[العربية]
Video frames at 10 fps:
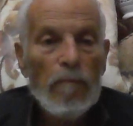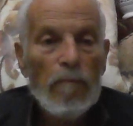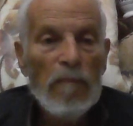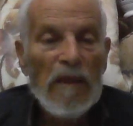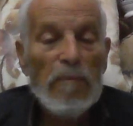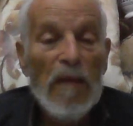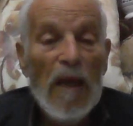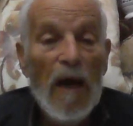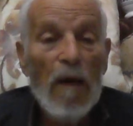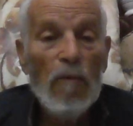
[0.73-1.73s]
بسم
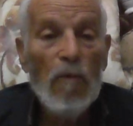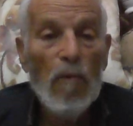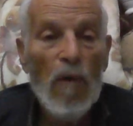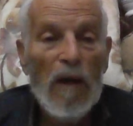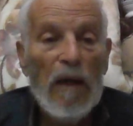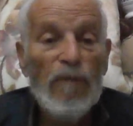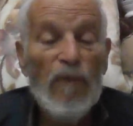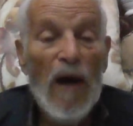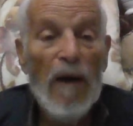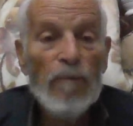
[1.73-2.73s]
الله
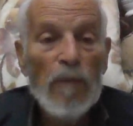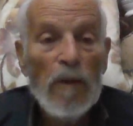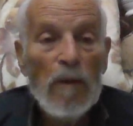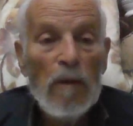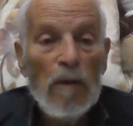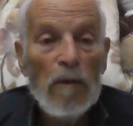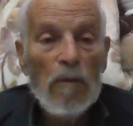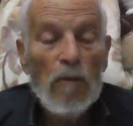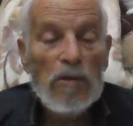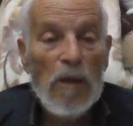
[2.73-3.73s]
وكفى
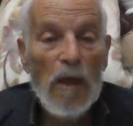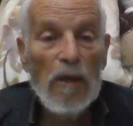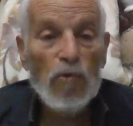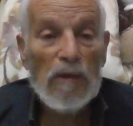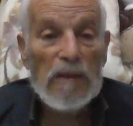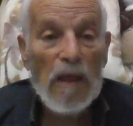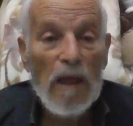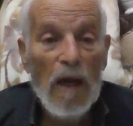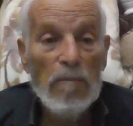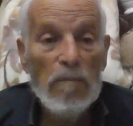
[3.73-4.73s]
والصلاة
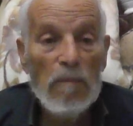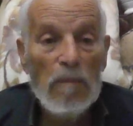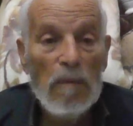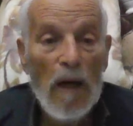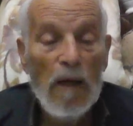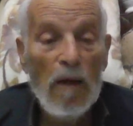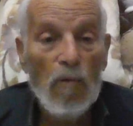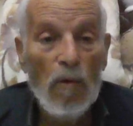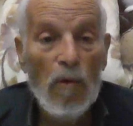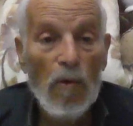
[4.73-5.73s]
والسلام على
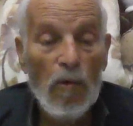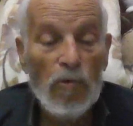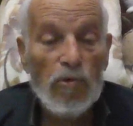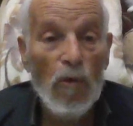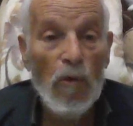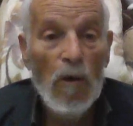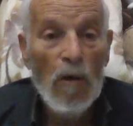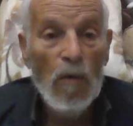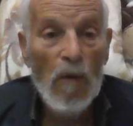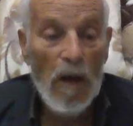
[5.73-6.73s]
كل الرسل
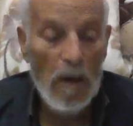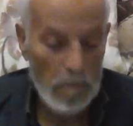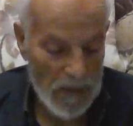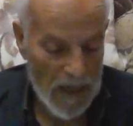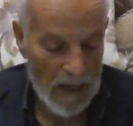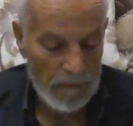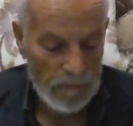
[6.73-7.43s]
والأنبياء